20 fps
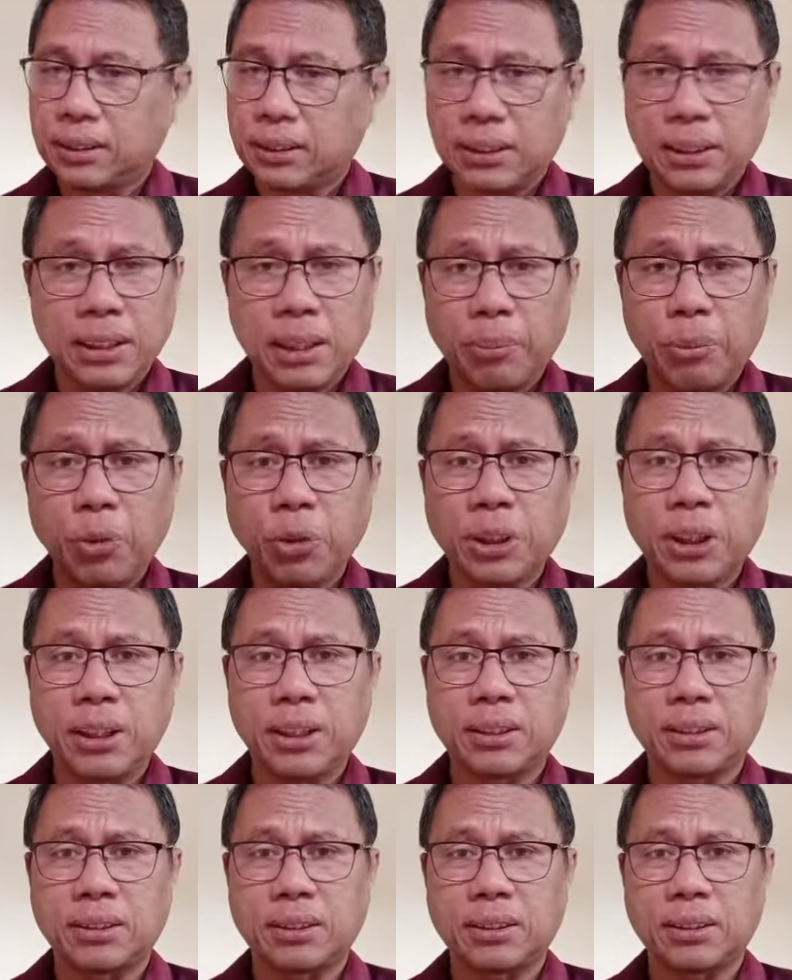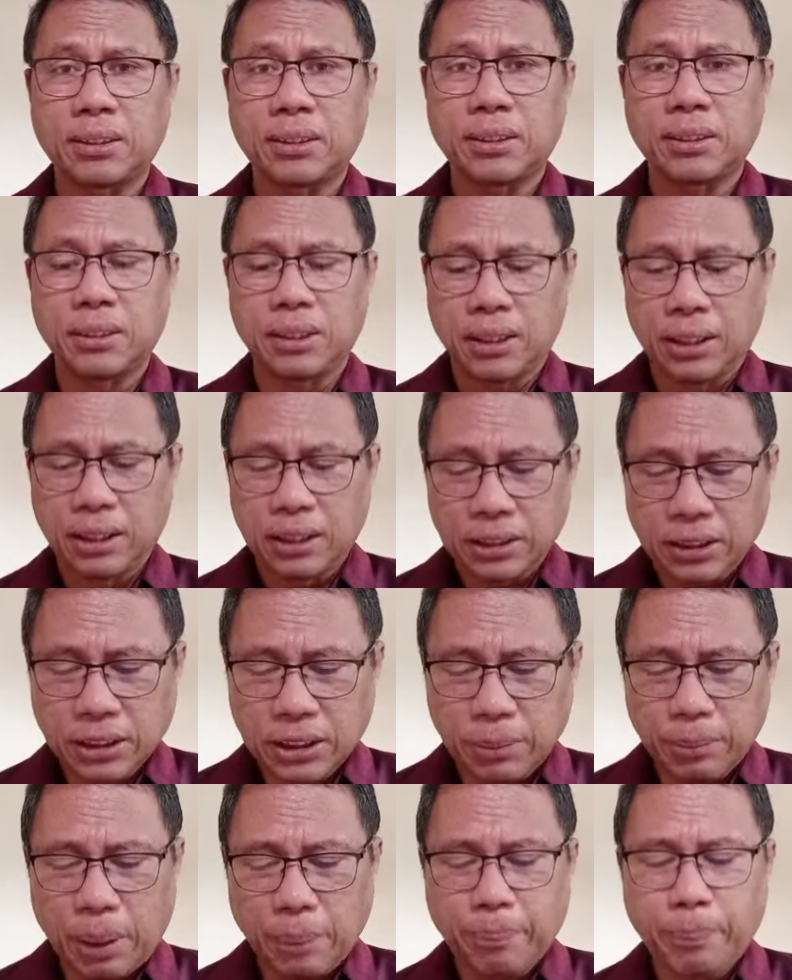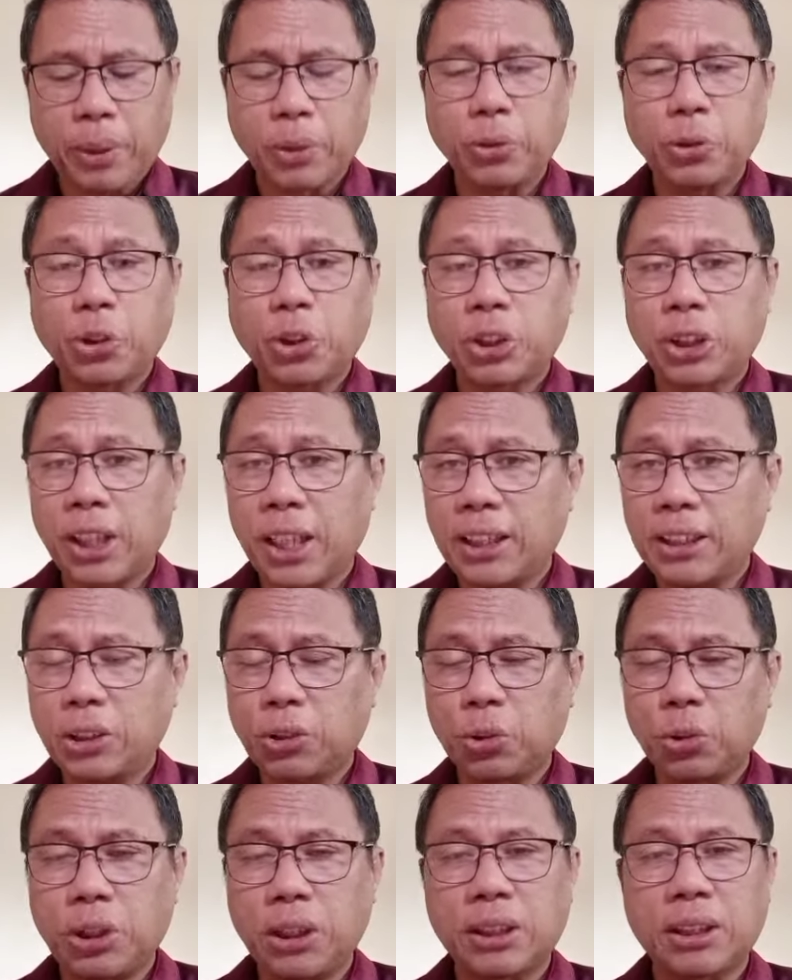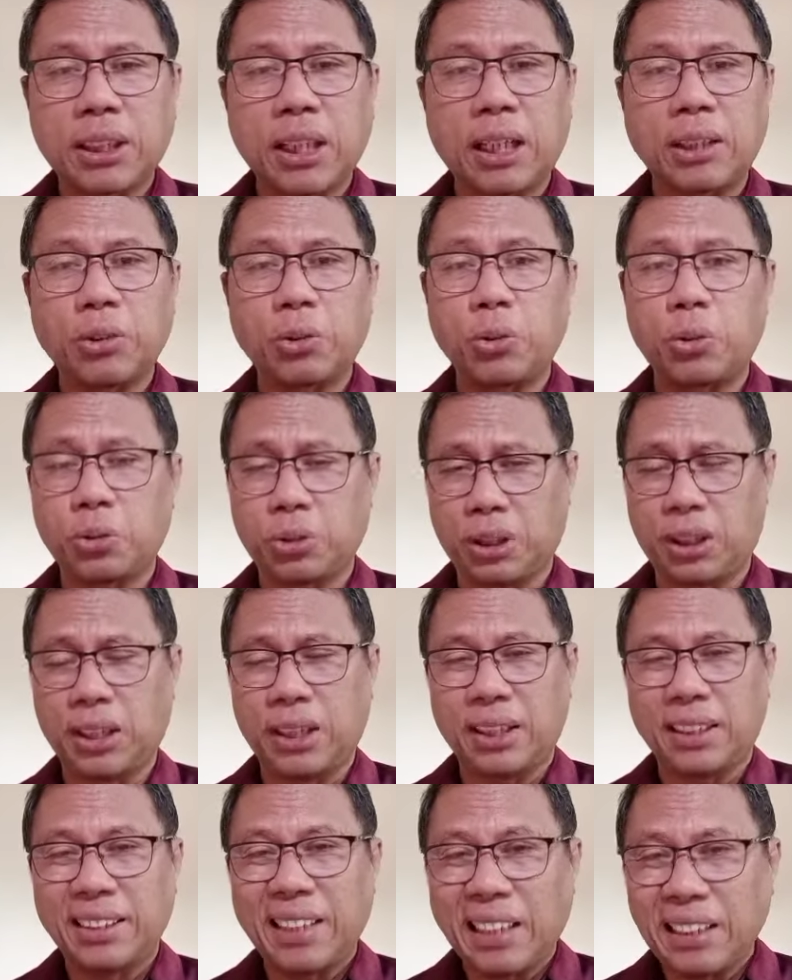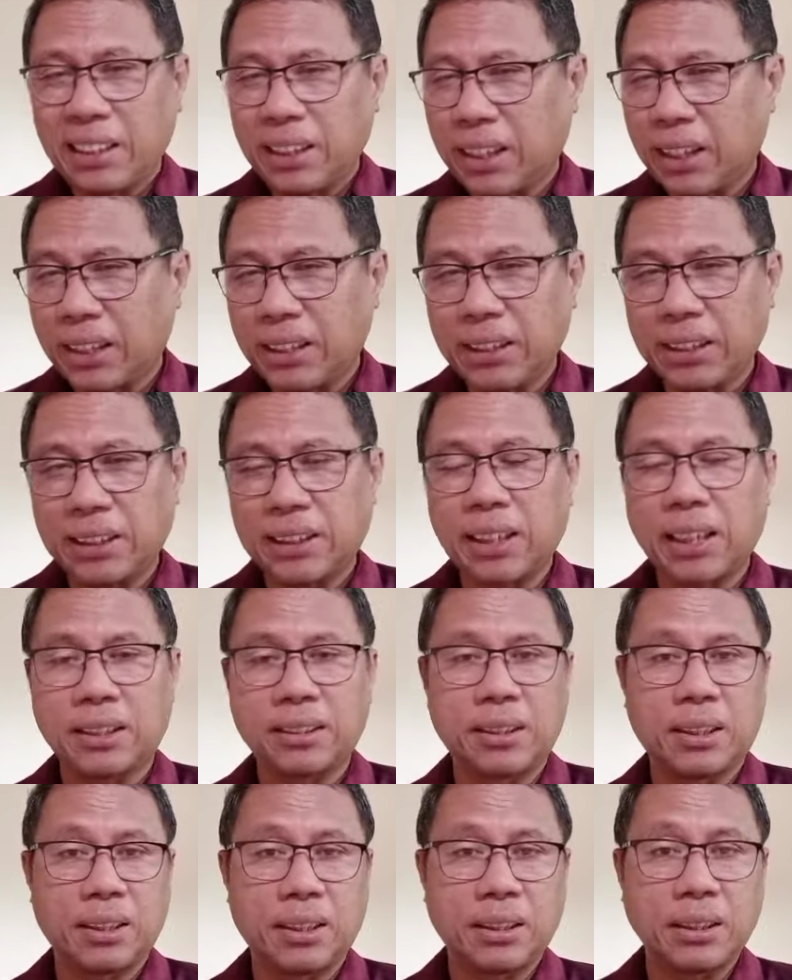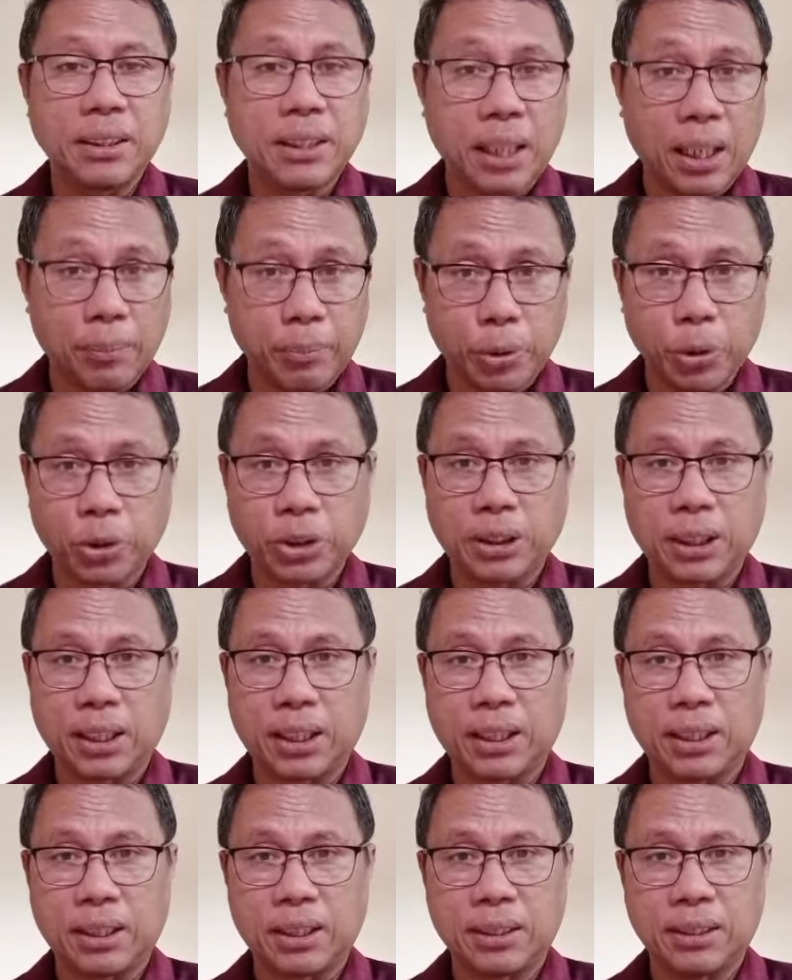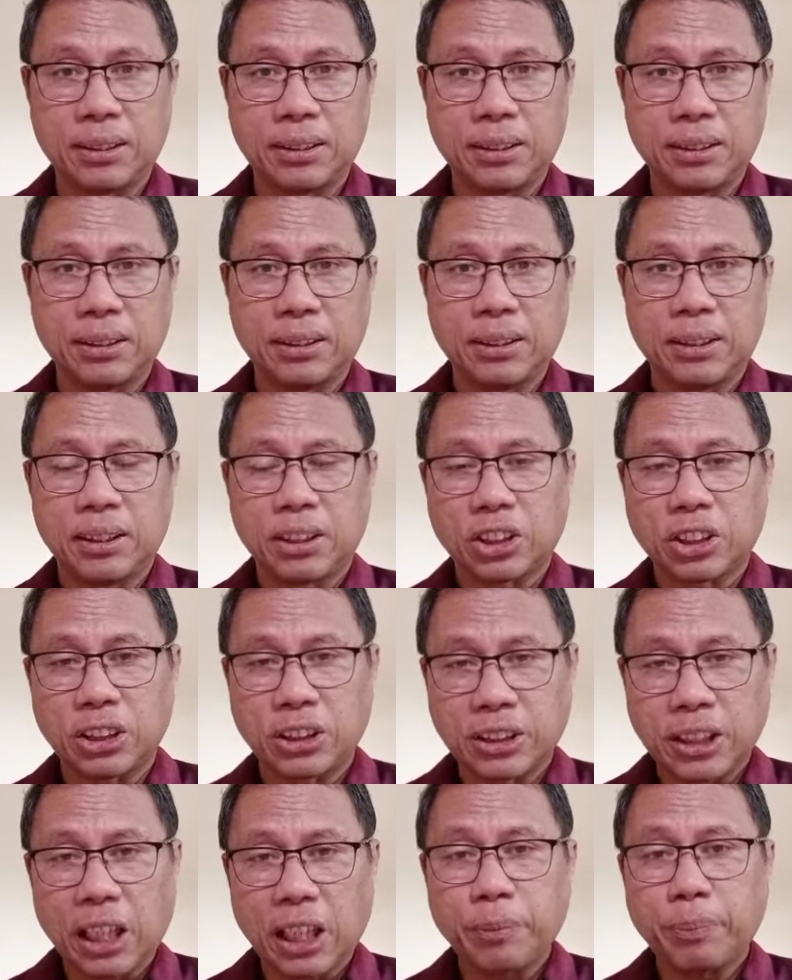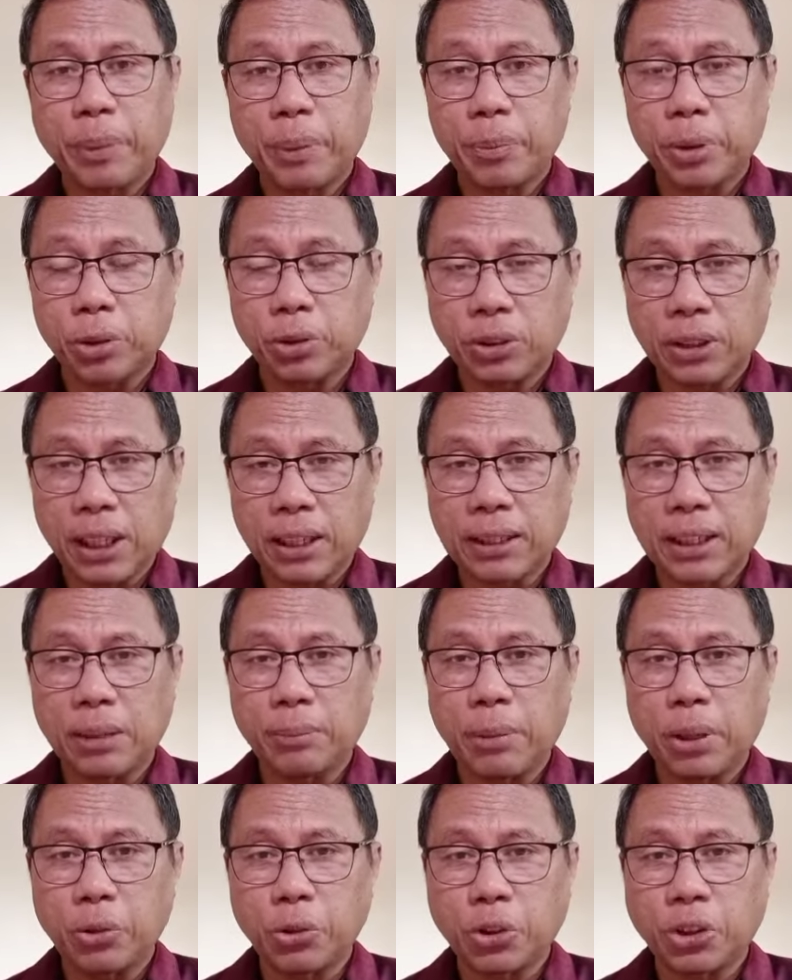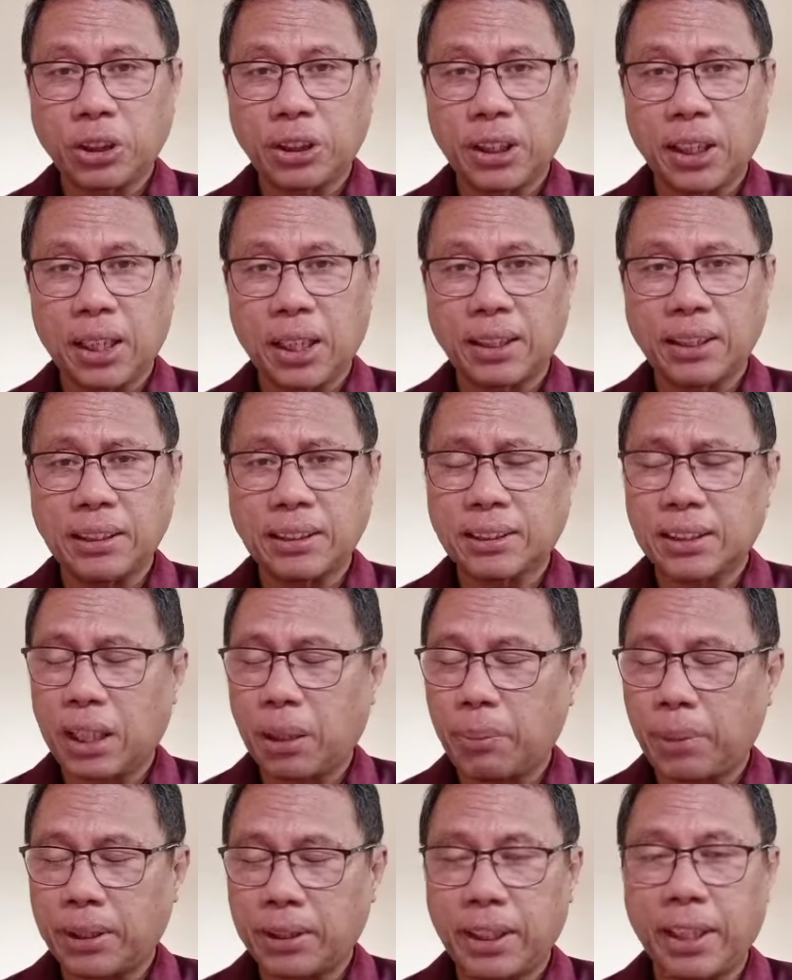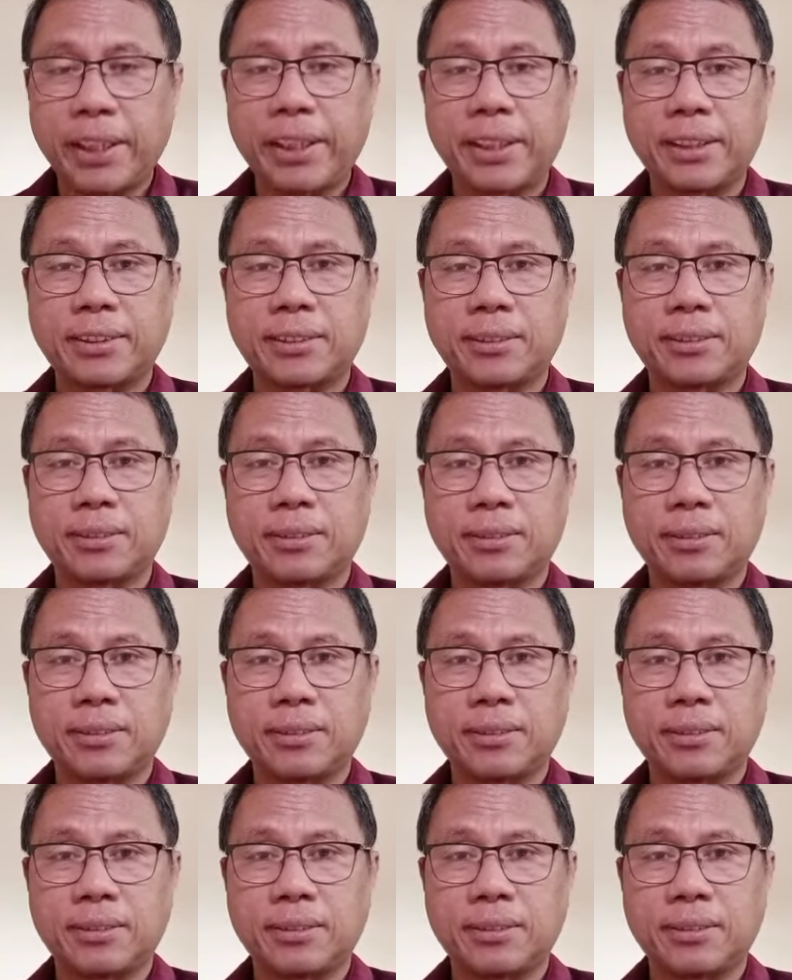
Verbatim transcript: Tidak mungkin, sebab manusia itu dikandung dan dilahirkan di dalam dosa. Sejak pemberontakan manusia di Taman Eden,